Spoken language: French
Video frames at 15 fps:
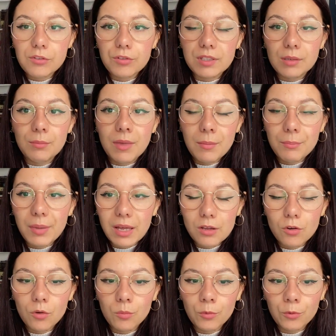Je sais même pas
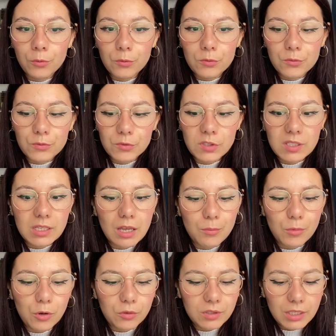comment c'est
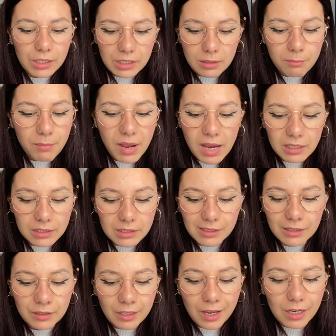abordé, qui parle,
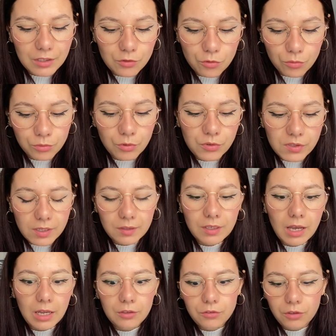qui narre. Est-ce qu'on a aussi un
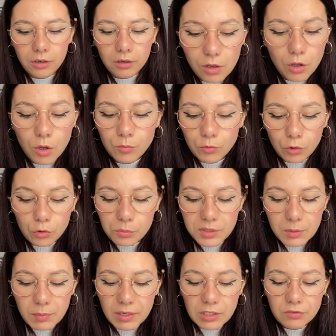narrateur comme dans Le
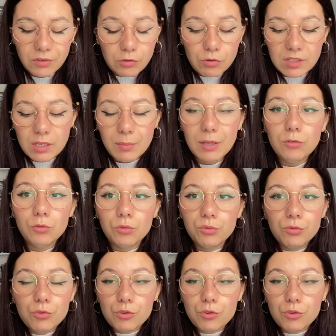Petit Prince Enfin, je sais pas du tout.